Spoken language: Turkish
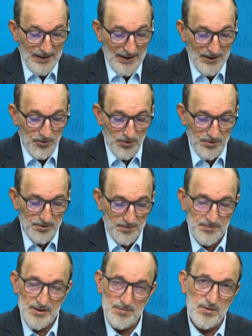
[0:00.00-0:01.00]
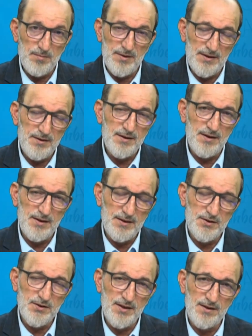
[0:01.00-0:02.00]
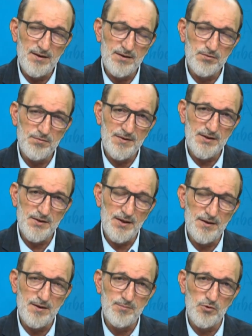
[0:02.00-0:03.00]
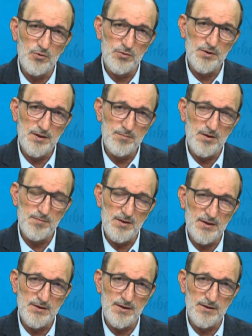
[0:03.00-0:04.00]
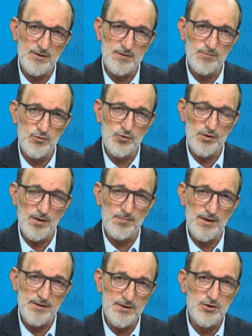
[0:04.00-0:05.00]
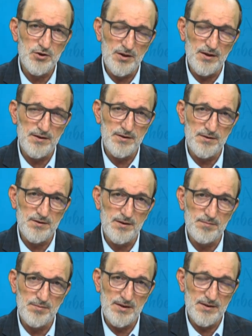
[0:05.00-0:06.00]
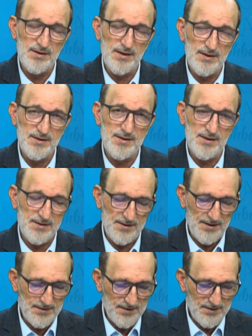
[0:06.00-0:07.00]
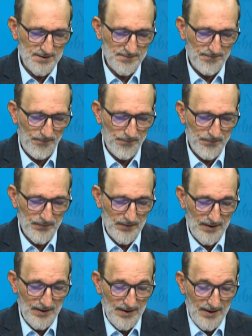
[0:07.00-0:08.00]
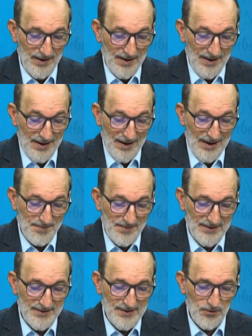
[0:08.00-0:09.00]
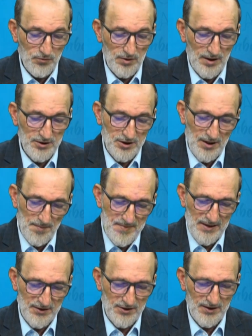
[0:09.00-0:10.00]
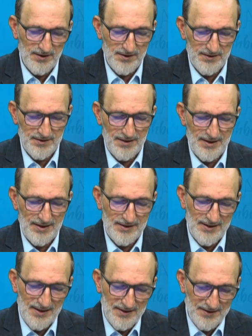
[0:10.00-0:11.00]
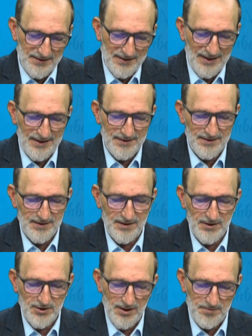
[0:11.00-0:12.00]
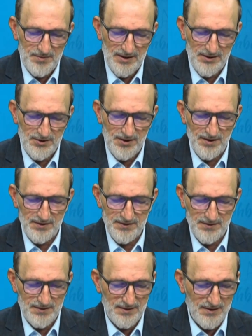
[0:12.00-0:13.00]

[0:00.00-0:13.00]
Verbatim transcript: Ey oğlum İmam Ali aleyhissalatu vesselam oğlu İmam Hasan el-Mustafa'nın şanında bizlere seslenir emeline ulaşamayacağın, ecelinden kaçamayacağın,